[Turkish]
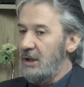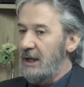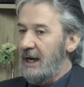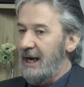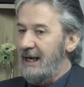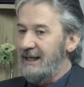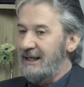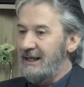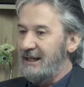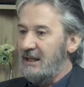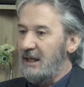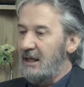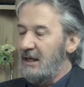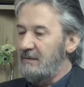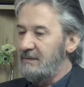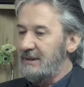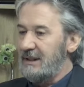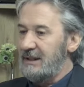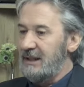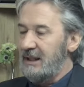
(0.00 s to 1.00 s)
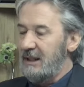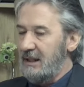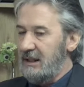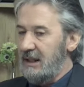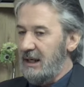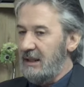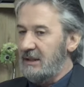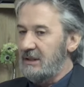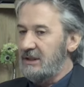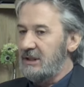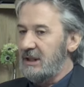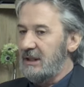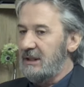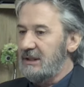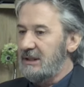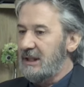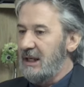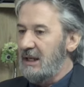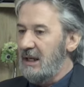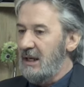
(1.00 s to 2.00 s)
Her iki tarafta da yanlış hani
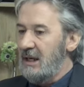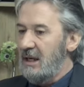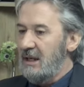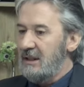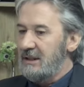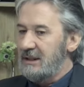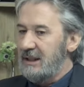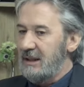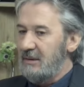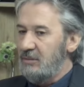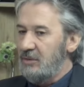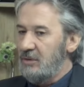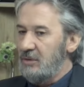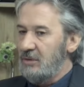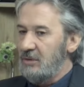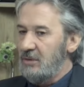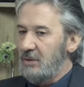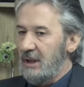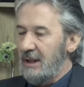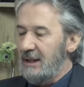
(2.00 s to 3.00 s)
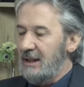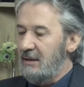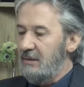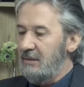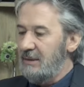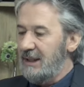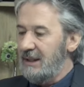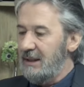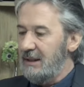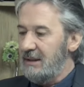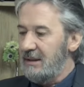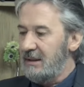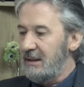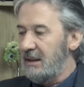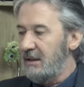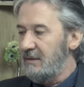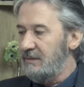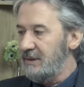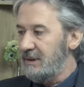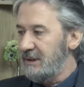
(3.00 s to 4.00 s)
şey. İşte bu Alevi
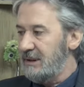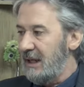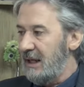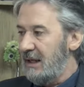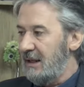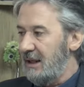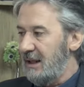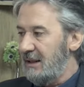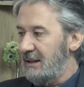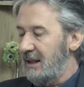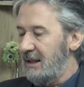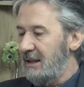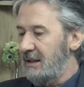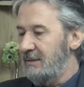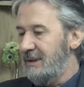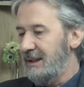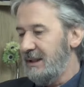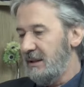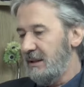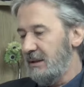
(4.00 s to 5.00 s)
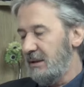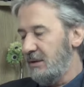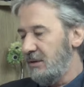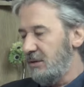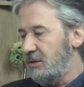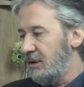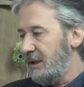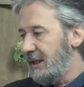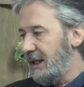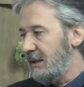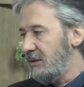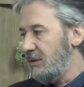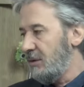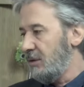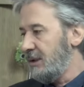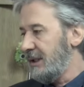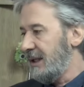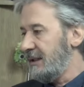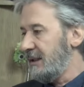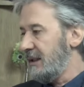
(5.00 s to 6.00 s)
tarafı ta, hani Alevi kökenli
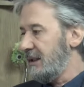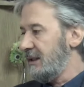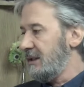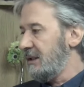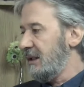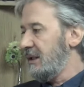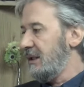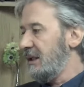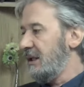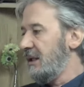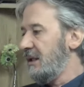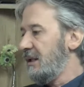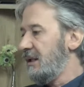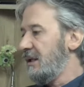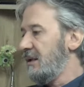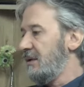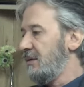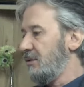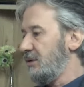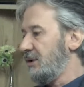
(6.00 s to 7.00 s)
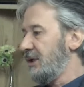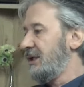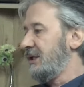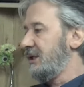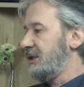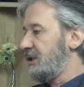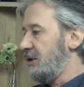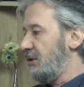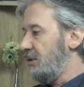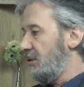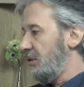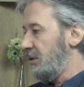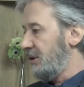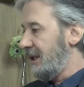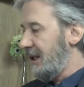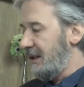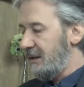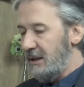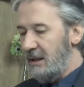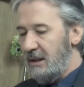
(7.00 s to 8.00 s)
olanları da e, o da
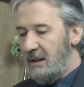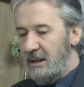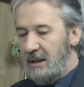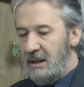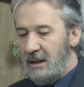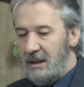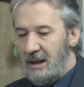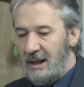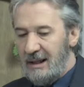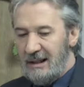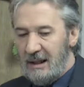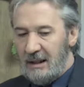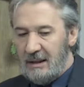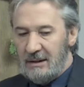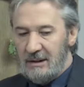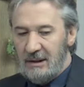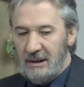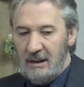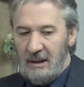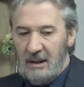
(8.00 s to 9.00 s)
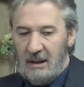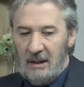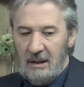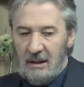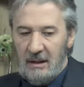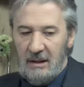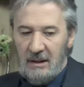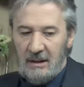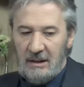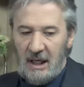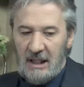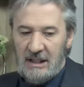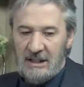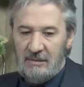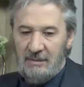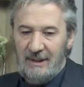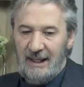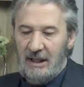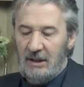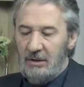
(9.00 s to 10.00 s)
Kılıçdaroğlu'ndan kaynaklı e,
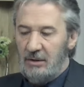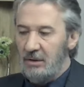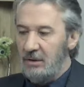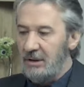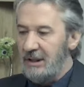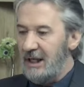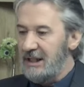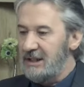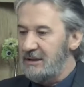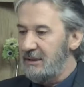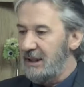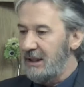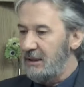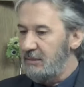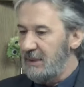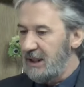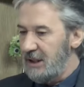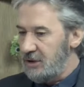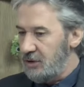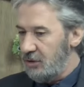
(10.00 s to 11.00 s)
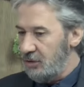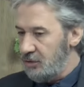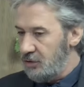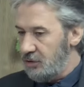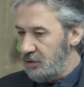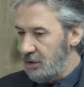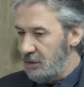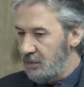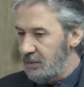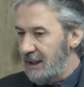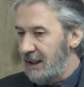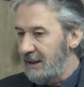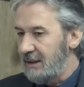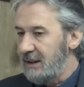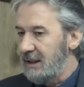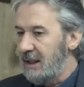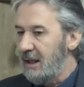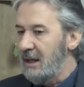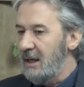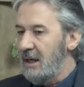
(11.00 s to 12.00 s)
tasfiye ediyor, tasfiye etmeye çalışıyor falan
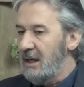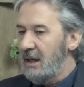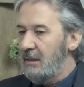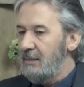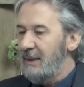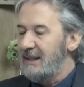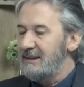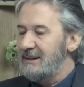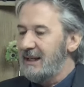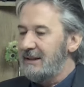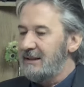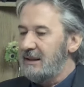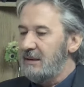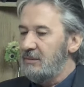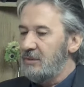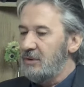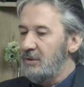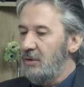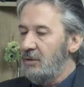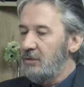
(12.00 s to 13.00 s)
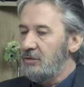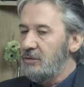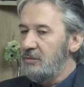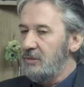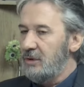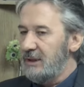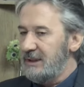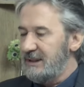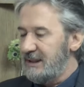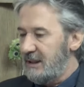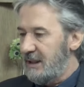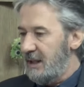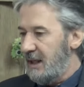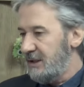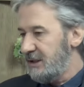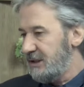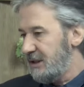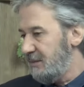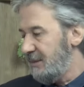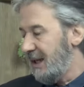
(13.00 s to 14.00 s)
diye. Ben zaten buna oldum olası
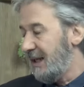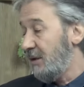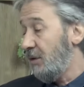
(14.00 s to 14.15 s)
karşıyım.